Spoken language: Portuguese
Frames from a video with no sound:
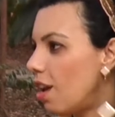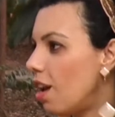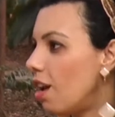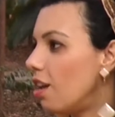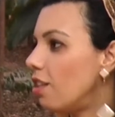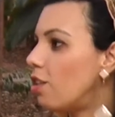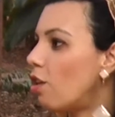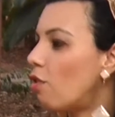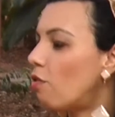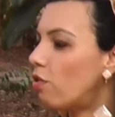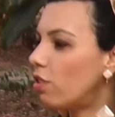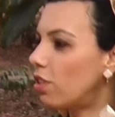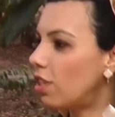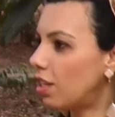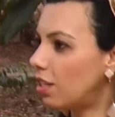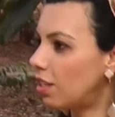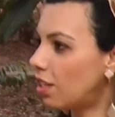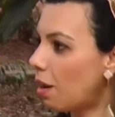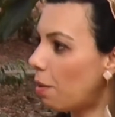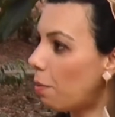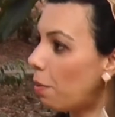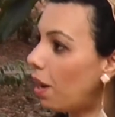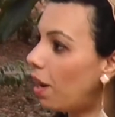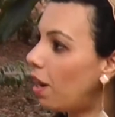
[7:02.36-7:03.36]
Então eu vou ter que
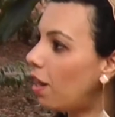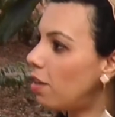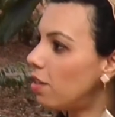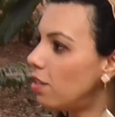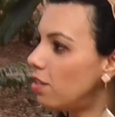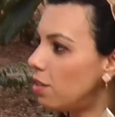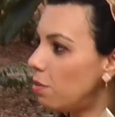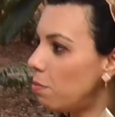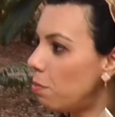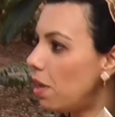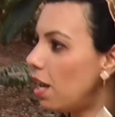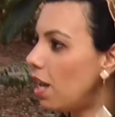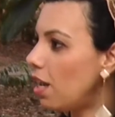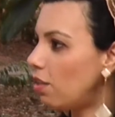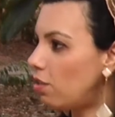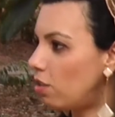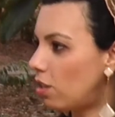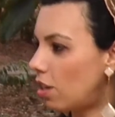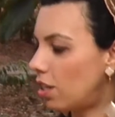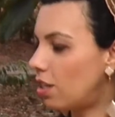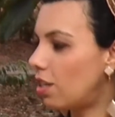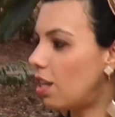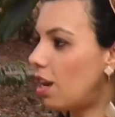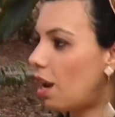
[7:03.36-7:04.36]
trabalhar esse
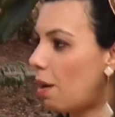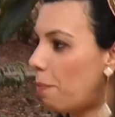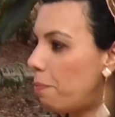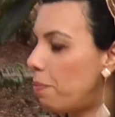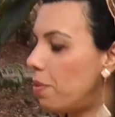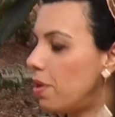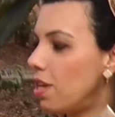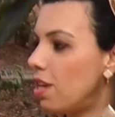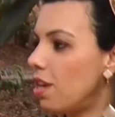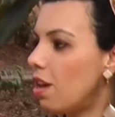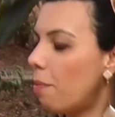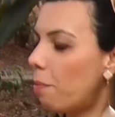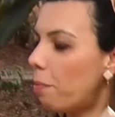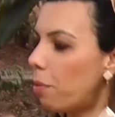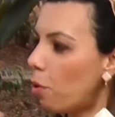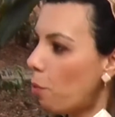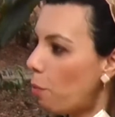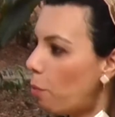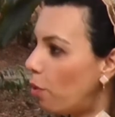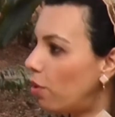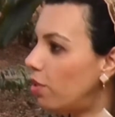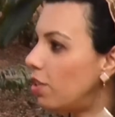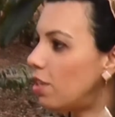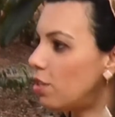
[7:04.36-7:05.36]
medo na terapia para
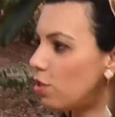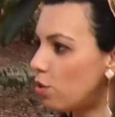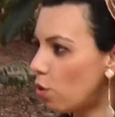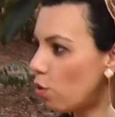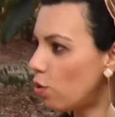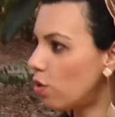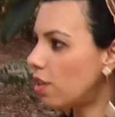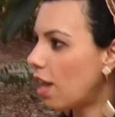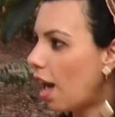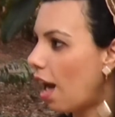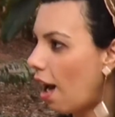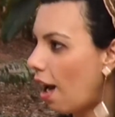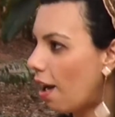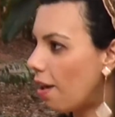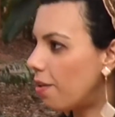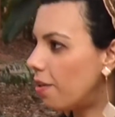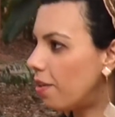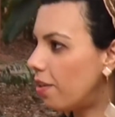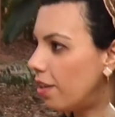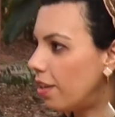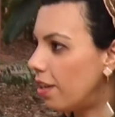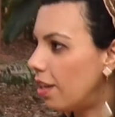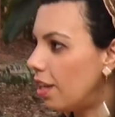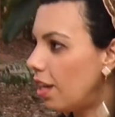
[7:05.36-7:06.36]
eu poder soltar
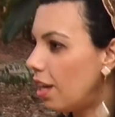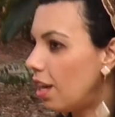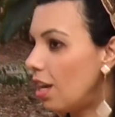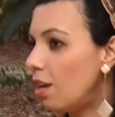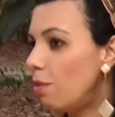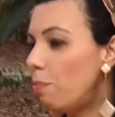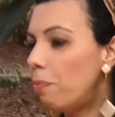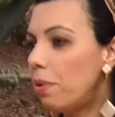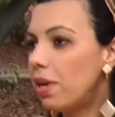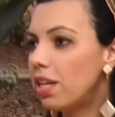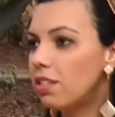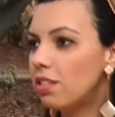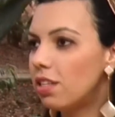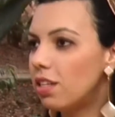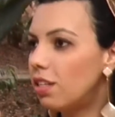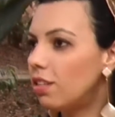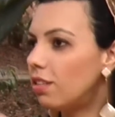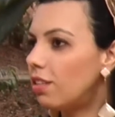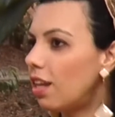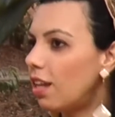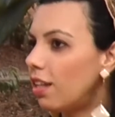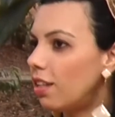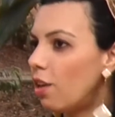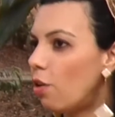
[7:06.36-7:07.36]
e
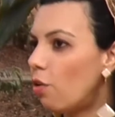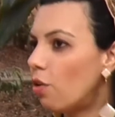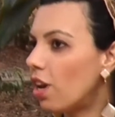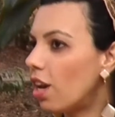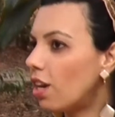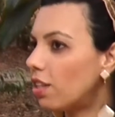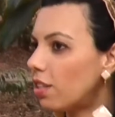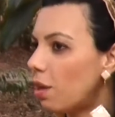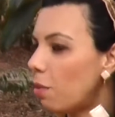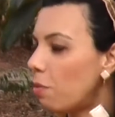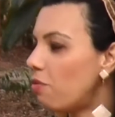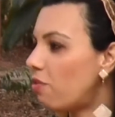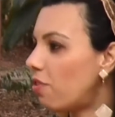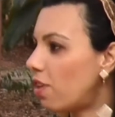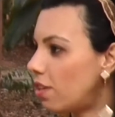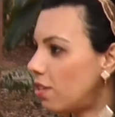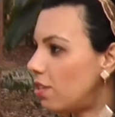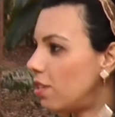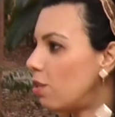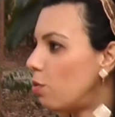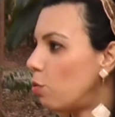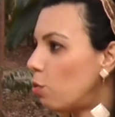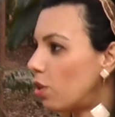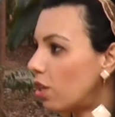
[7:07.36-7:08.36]
entender o que estão tá
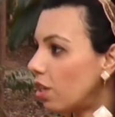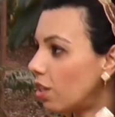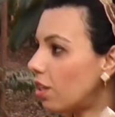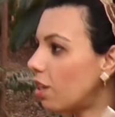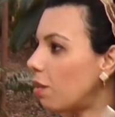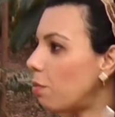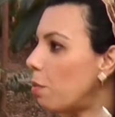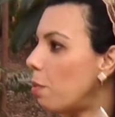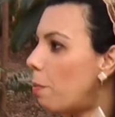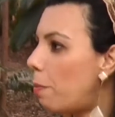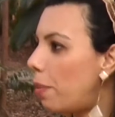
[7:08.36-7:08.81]
fazendo, o que estão tá me